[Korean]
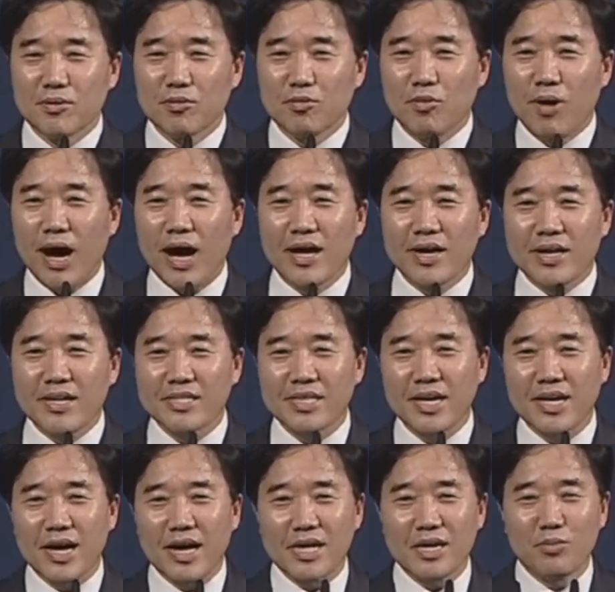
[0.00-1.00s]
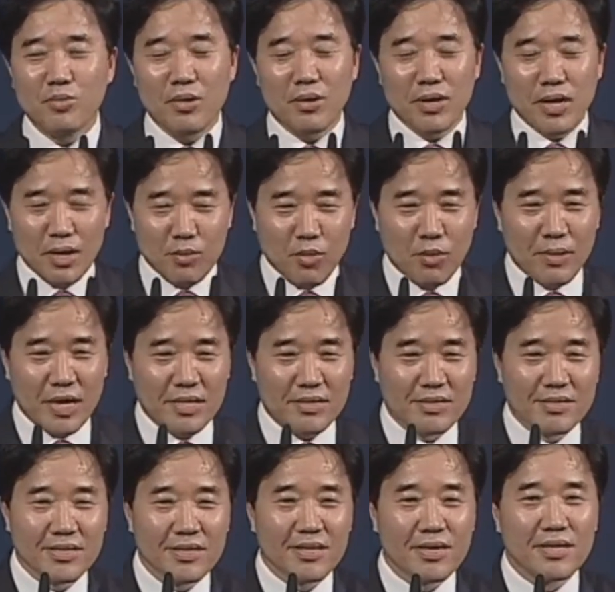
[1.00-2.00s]
과거를 생각해
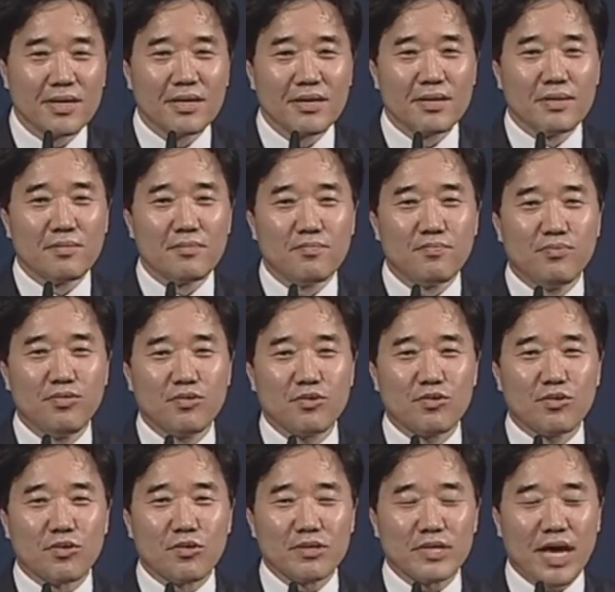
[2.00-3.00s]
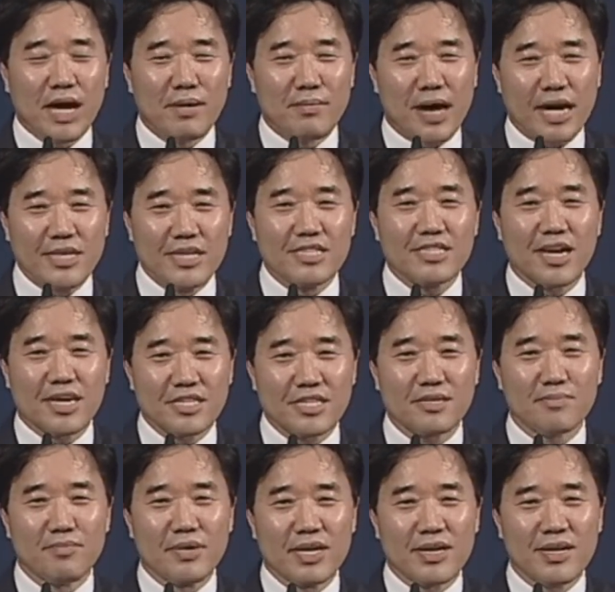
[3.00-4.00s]
보면 부끄러울 때가 많이 있지
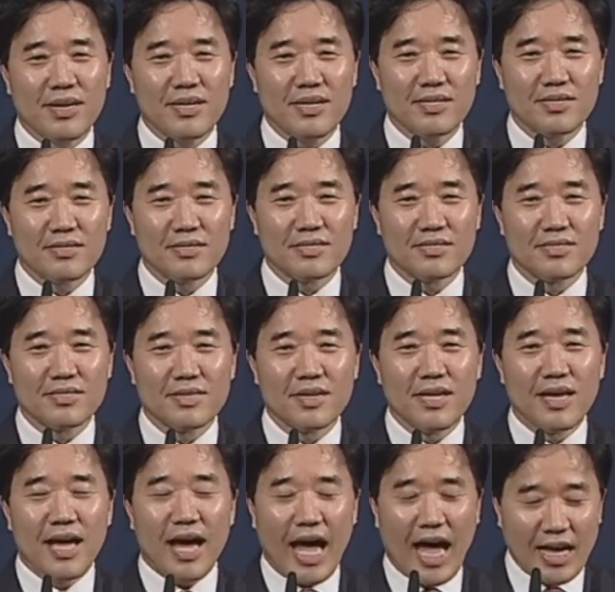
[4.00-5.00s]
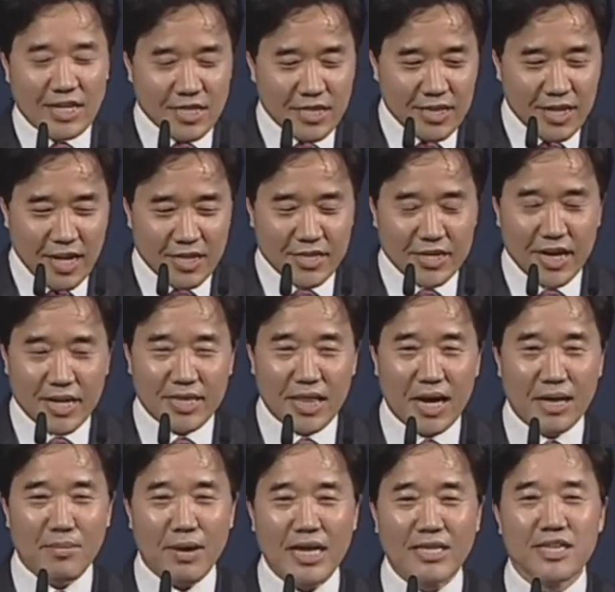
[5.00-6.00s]
않습니까? 아슬아슬할
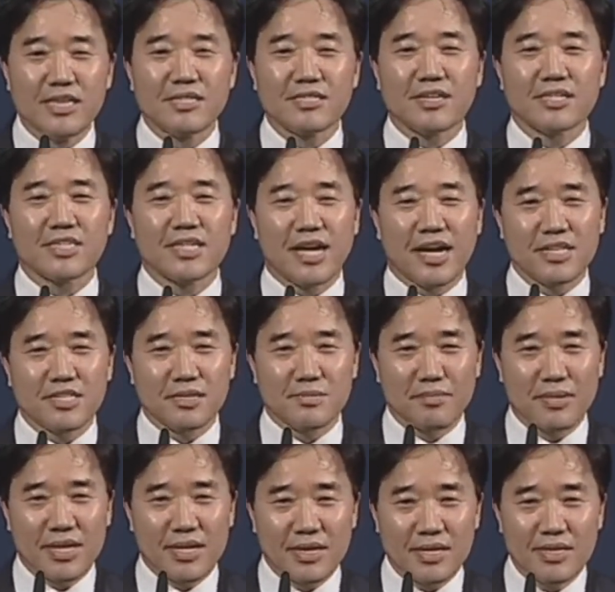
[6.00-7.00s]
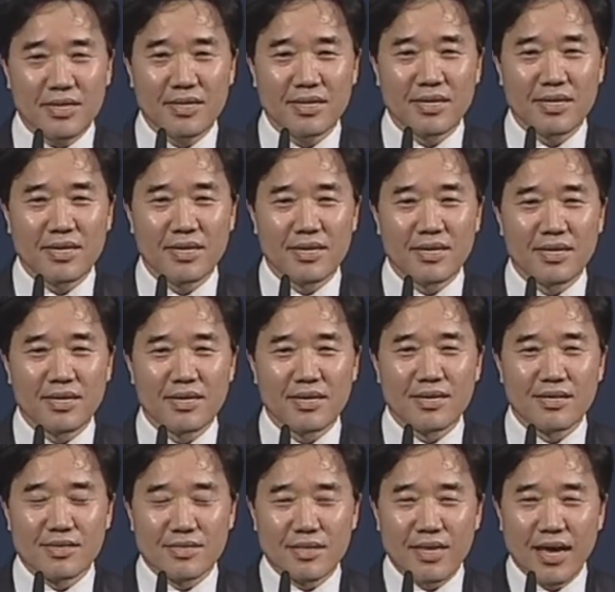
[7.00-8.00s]
때가 많이 있었지 않았습니까?
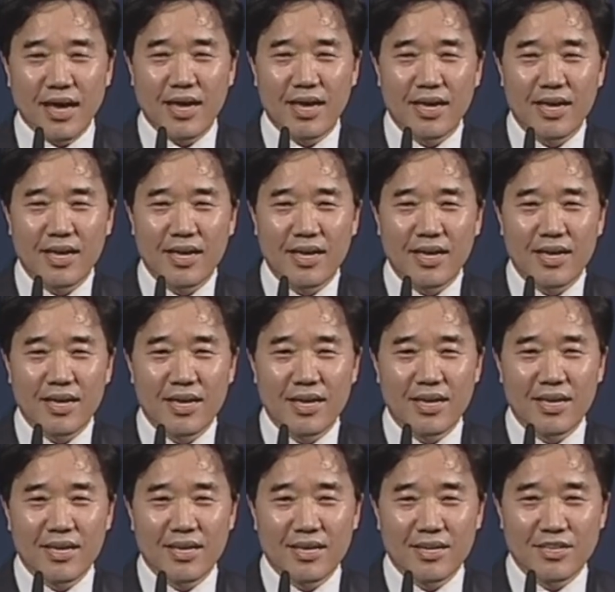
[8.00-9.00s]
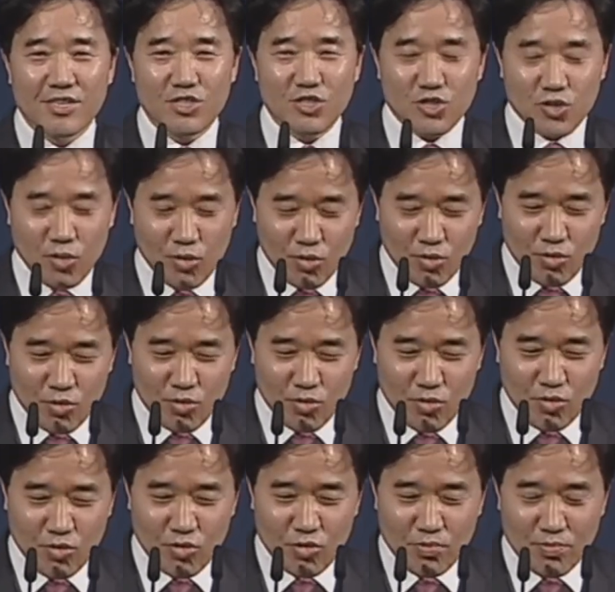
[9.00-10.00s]
그때
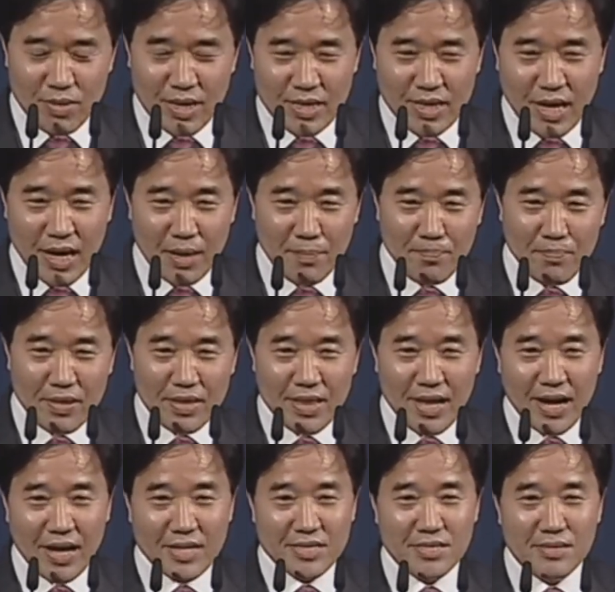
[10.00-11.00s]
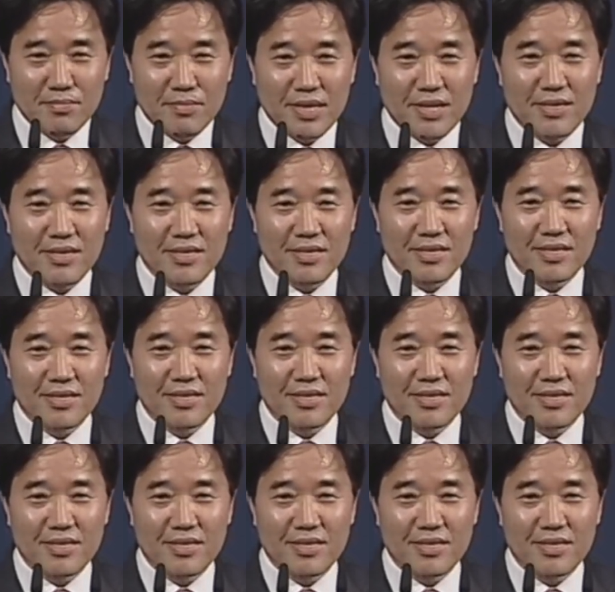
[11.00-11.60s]
조금만 내가 빗나갔으면